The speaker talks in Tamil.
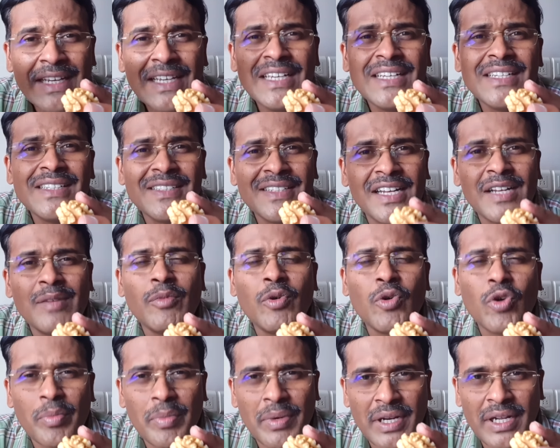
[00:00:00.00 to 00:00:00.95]
ஈஸியாக நம்ம
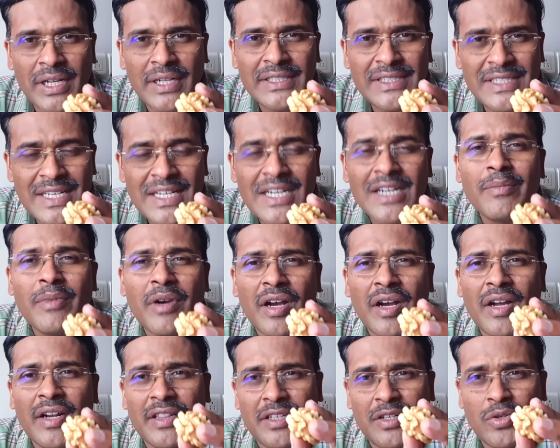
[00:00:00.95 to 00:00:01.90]
உடம்புல
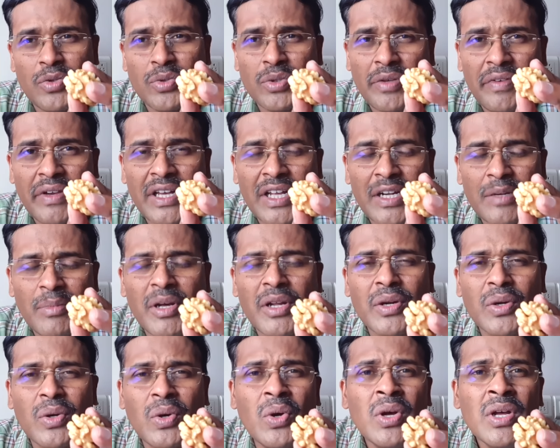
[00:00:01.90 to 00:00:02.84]
ஜீரணமாகறதுக்கு உதவிகரமாக
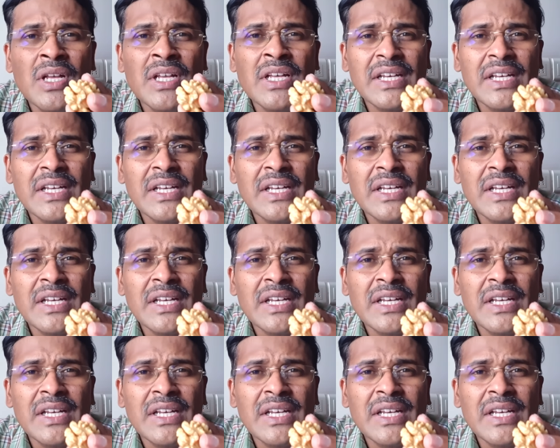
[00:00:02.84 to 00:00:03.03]
இருக்கும்